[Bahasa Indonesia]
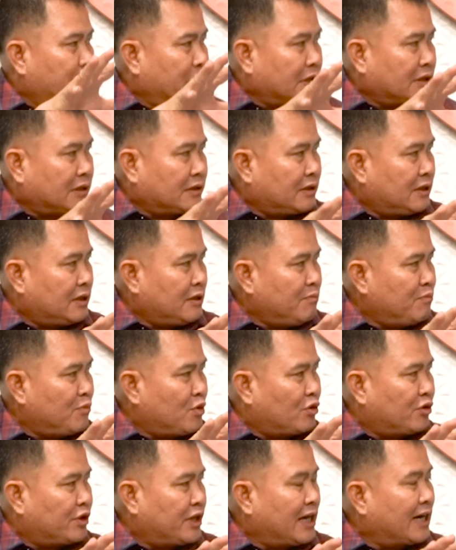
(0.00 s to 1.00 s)
Seperti ya.
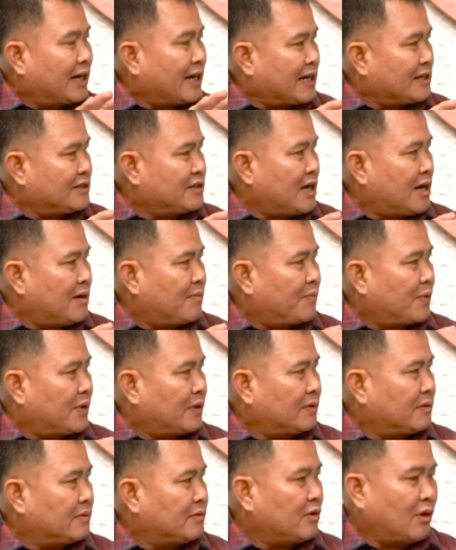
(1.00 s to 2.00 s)
model Raja
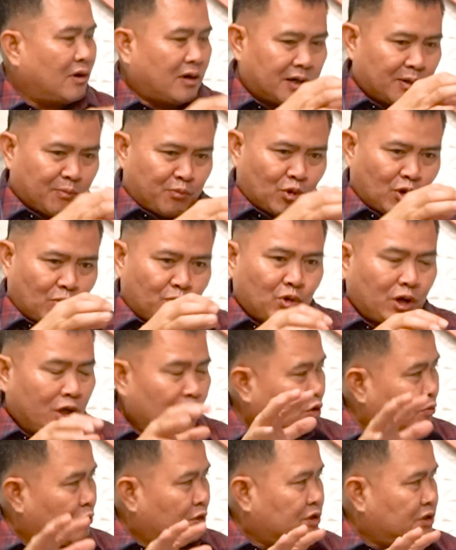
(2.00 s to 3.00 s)
Ampat yang oh, ada iya, iya, pulau-pulau iya,
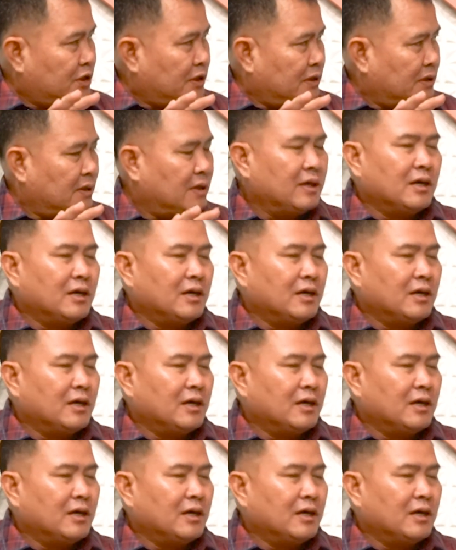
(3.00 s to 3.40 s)
iya, itu bersih.